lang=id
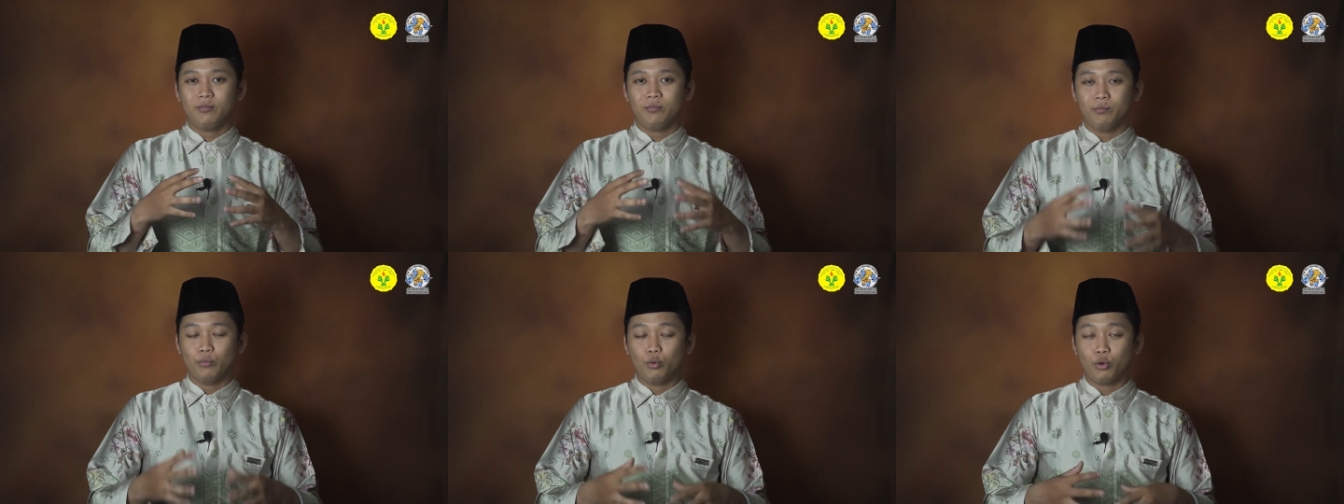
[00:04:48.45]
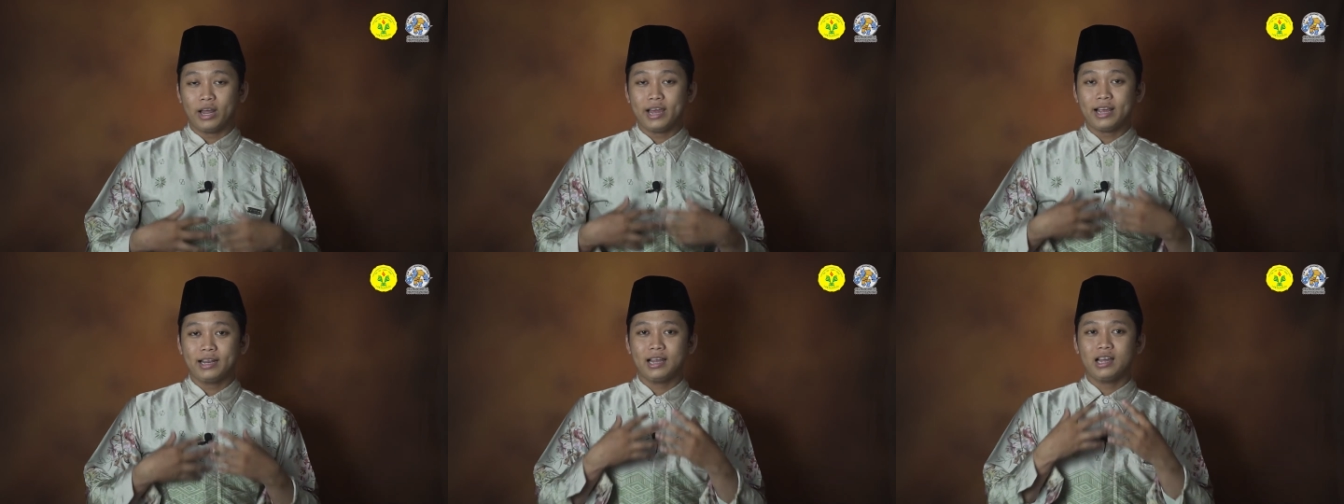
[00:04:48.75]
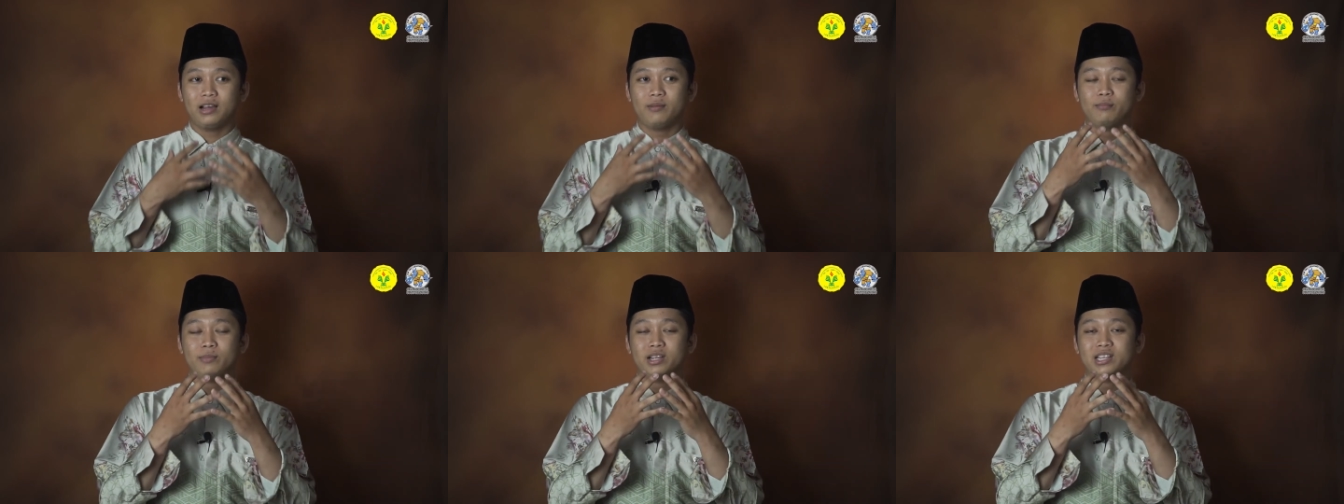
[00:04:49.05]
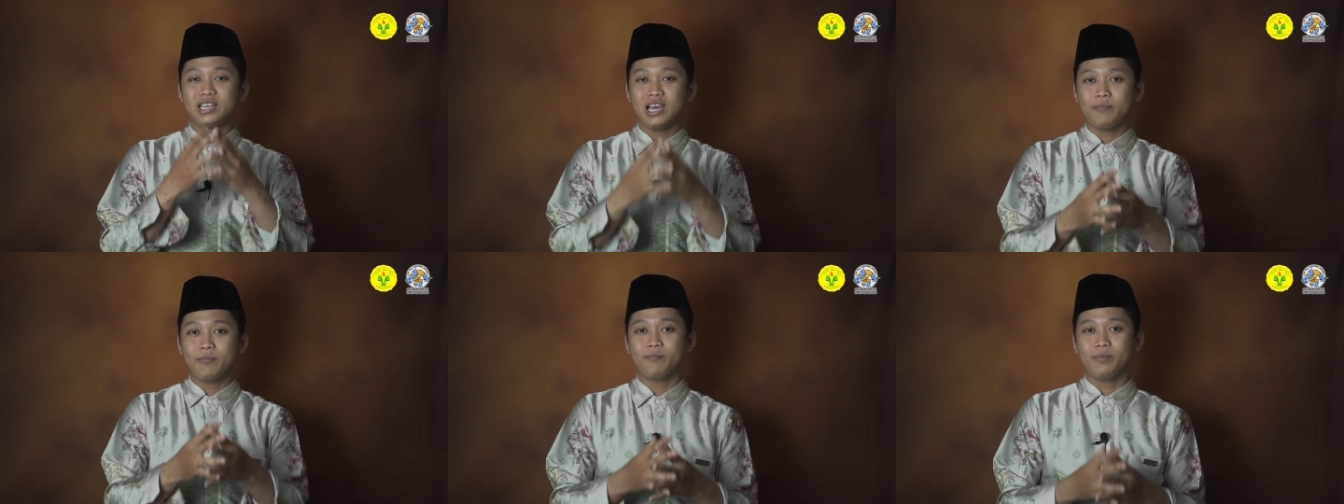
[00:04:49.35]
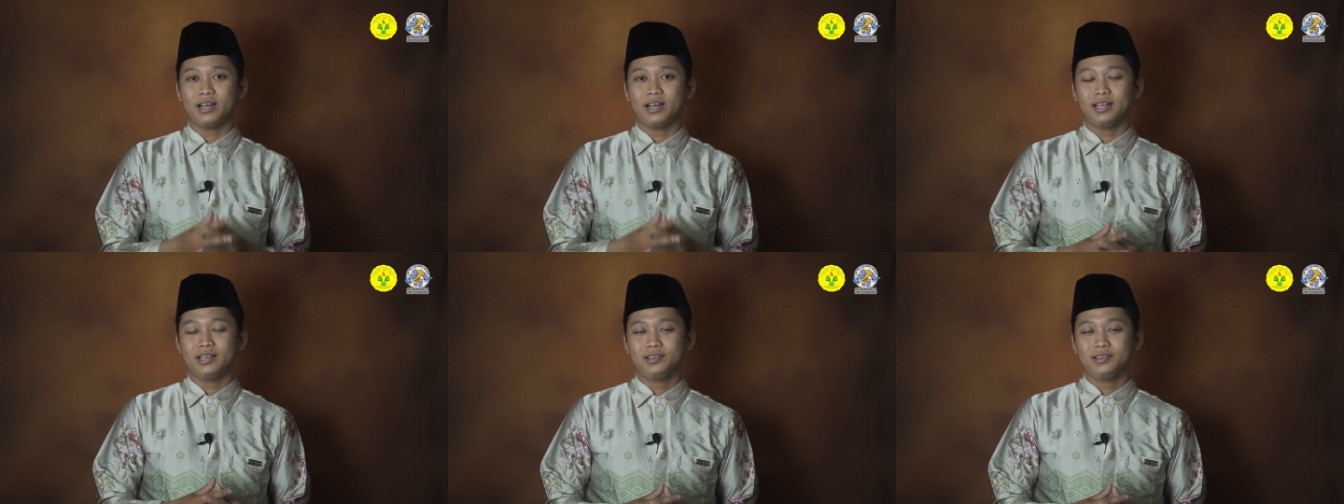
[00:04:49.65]
Mulailah
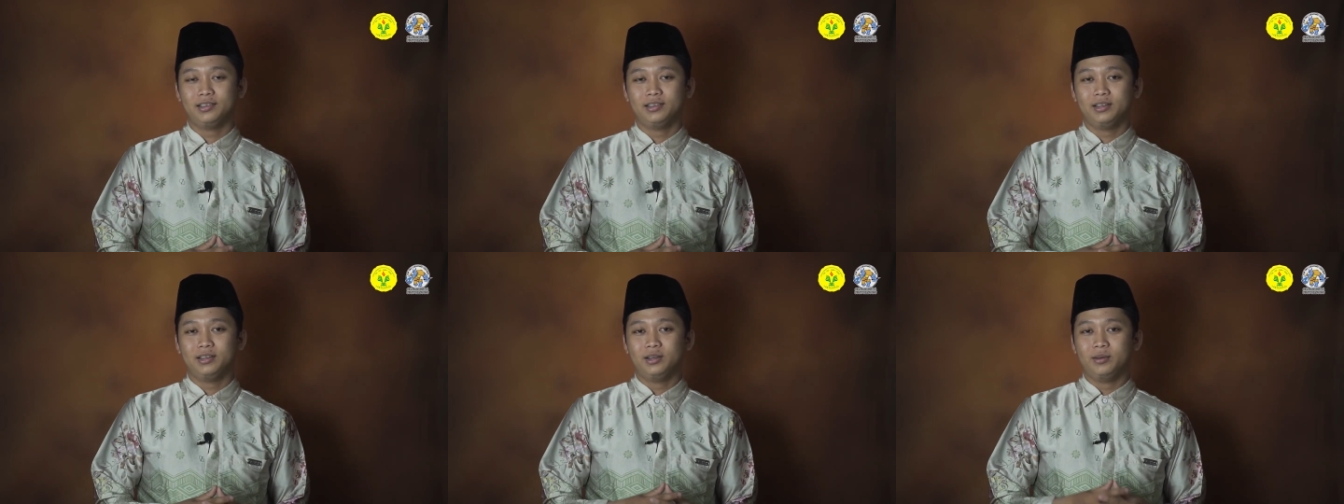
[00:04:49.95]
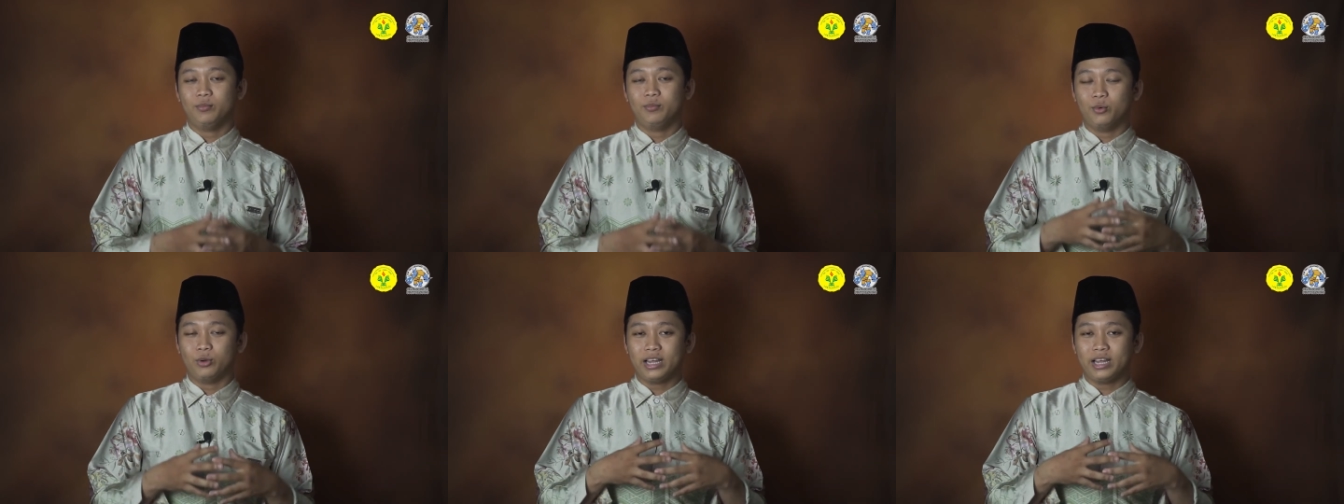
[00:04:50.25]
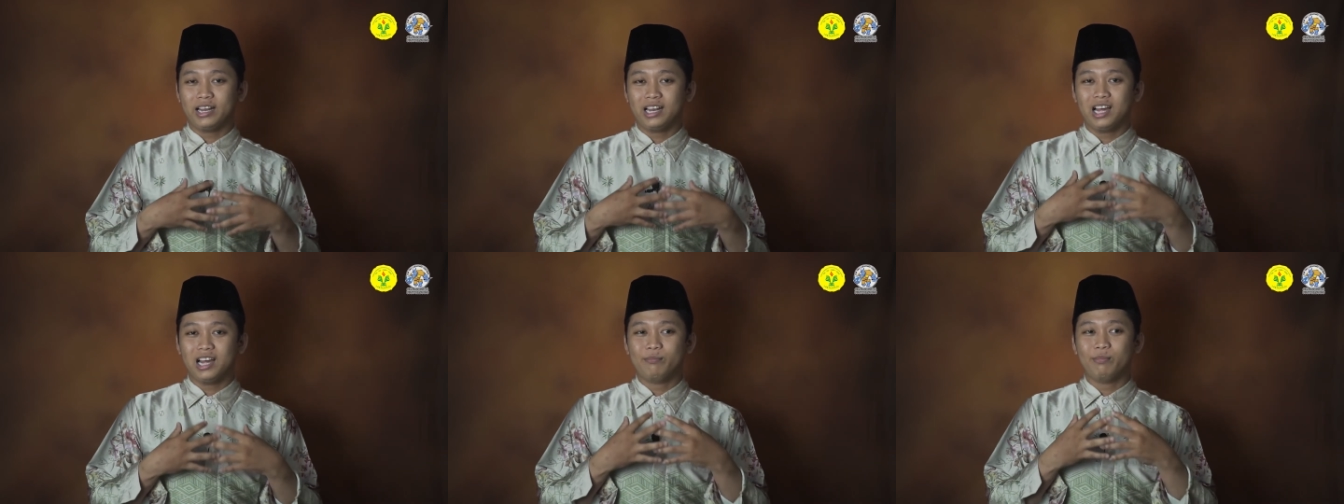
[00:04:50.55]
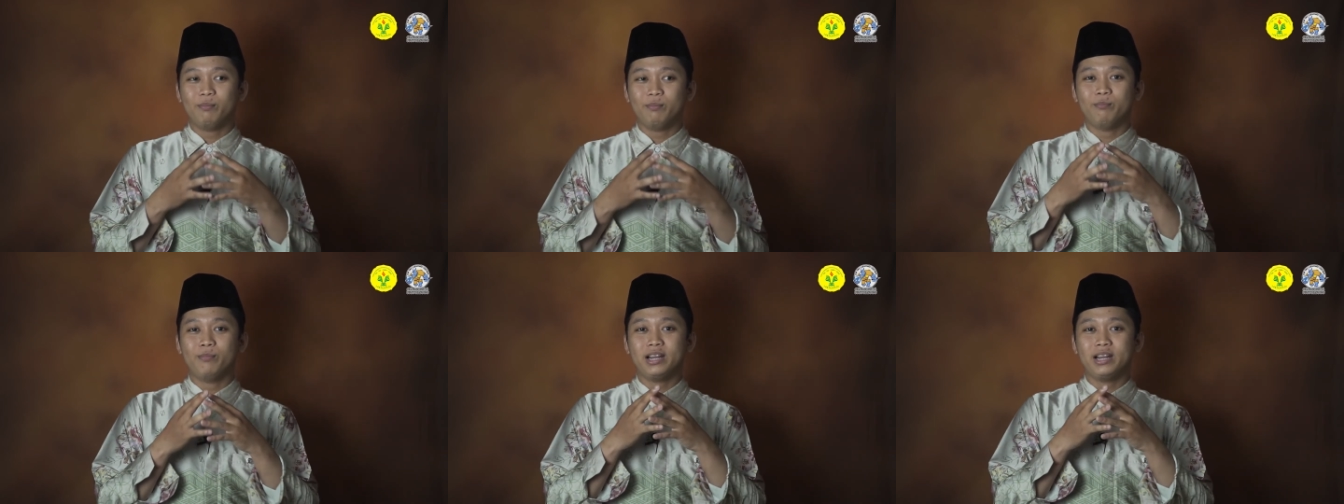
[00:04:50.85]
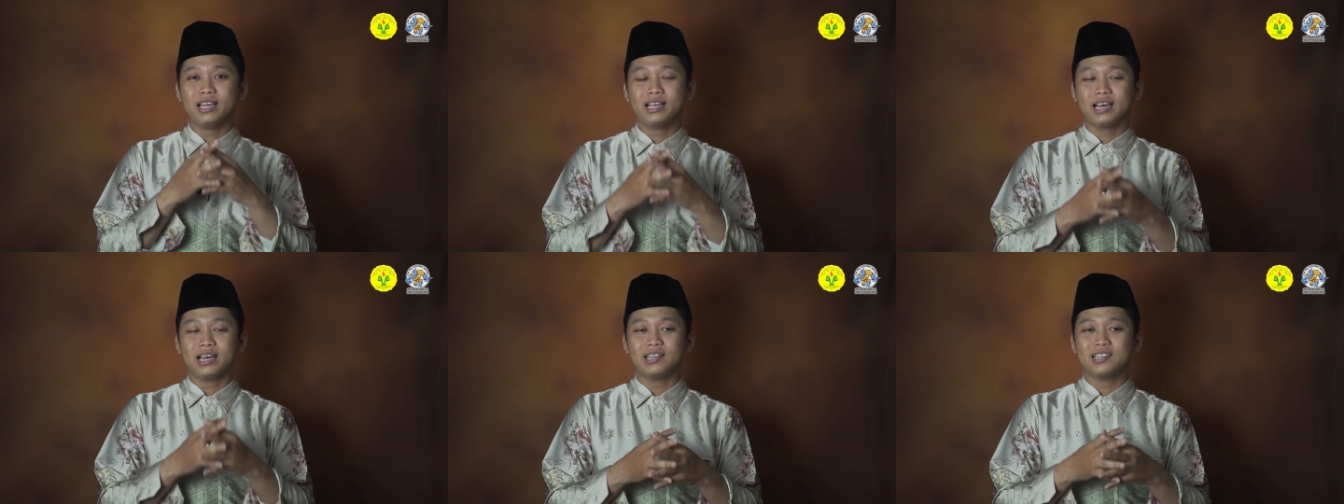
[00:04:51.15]
menyapa, mulailah
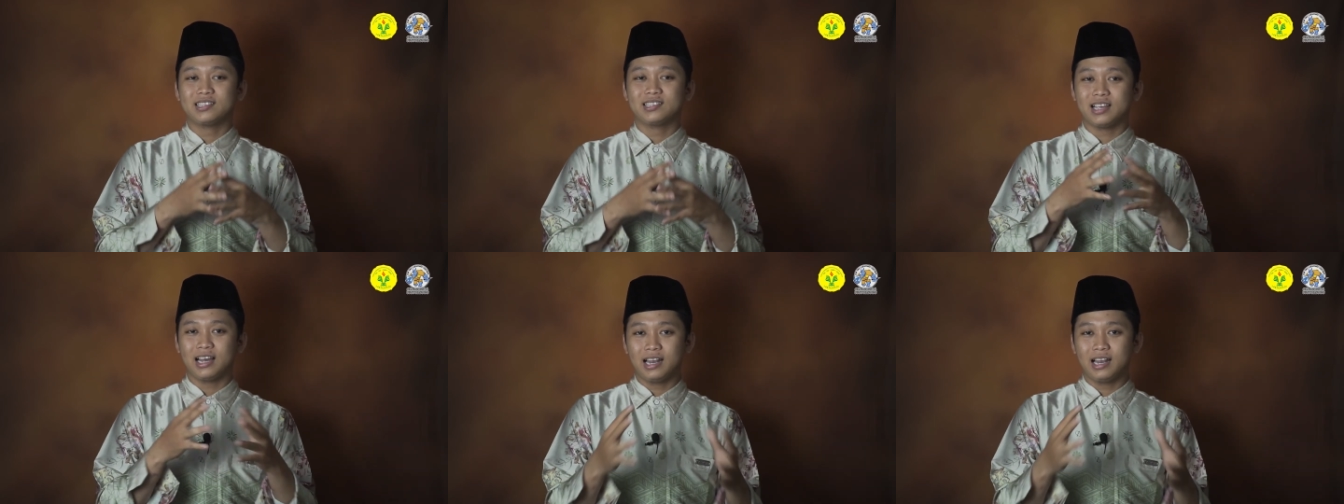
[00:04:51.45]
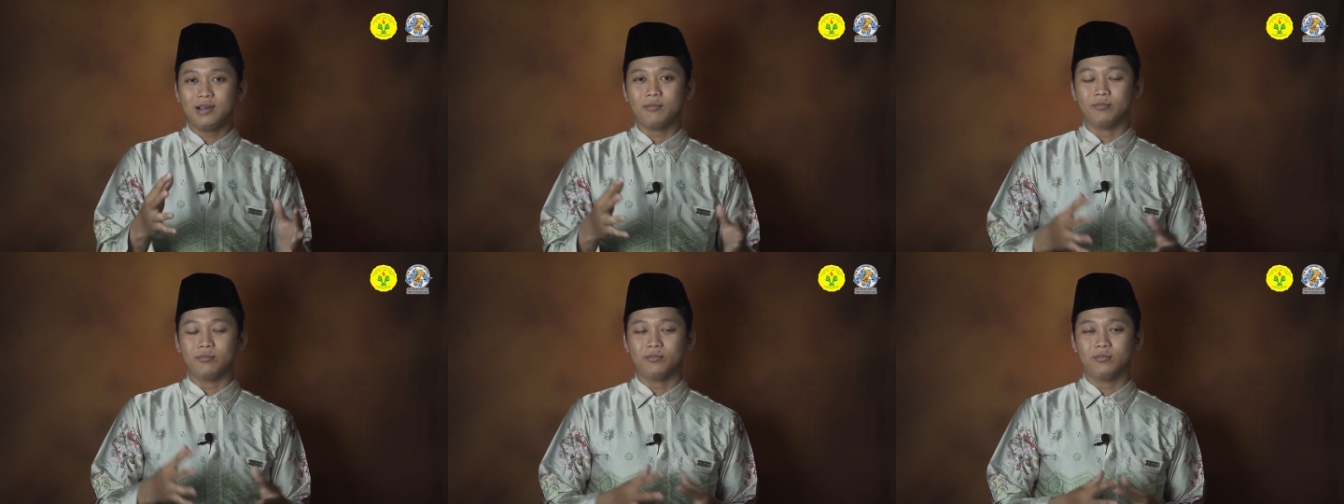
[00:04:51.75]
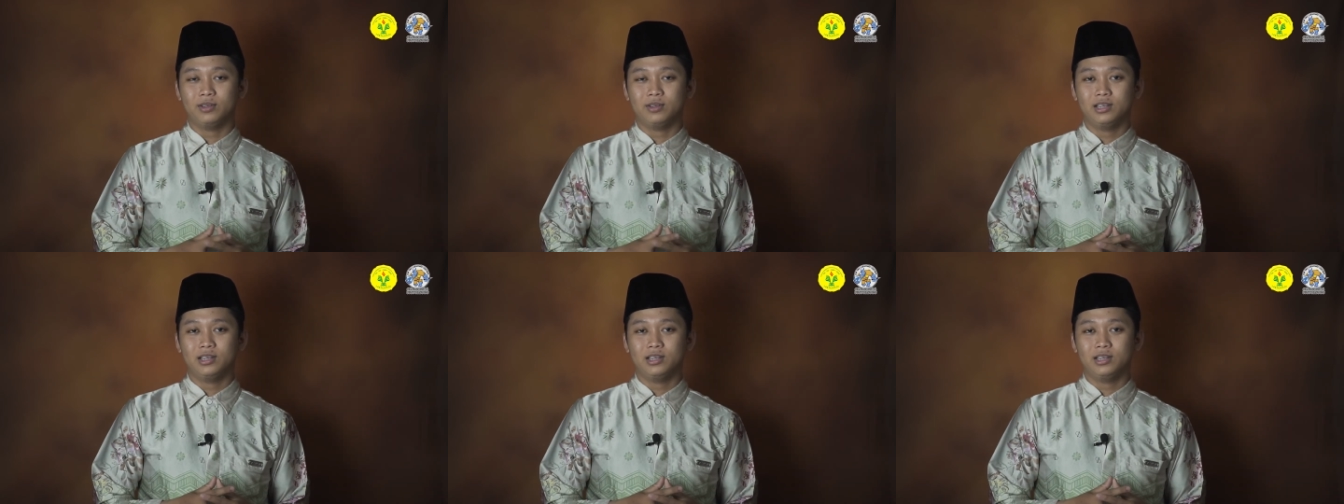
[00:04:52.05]
memberikan salam